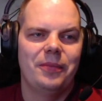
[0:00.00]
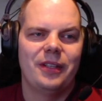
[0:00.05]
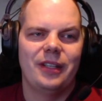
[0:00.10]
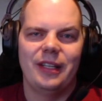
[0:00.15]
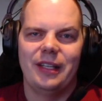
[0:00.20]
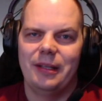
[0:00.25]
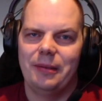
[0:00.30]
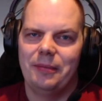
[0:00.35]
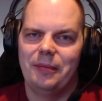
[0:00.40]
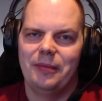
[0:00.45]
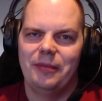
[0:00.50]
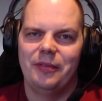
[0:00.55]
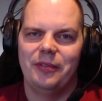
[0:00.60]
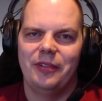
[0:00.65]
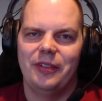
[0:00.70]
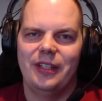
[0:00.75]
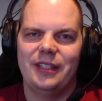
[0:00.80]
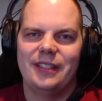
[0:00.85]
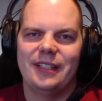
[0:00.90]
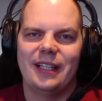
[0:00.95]
ähm,
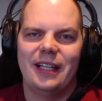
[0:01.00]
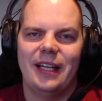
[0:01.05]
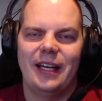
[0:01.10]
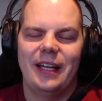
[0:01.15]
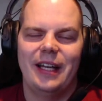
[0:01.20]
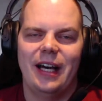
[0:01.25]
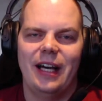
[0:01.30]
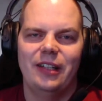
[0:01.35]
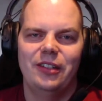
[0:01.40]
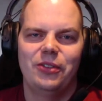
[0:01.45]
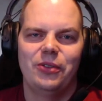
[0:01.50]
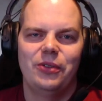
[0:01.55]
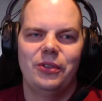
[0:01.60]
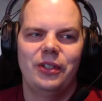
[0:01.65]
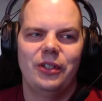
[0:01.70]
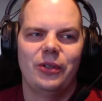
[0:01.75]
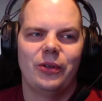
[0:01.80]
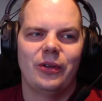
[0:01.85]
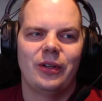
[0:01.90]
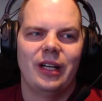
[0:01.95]
ist eine kleine
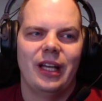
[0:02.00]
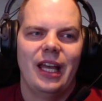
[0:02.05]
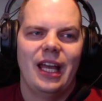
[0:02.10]
Ankündigung.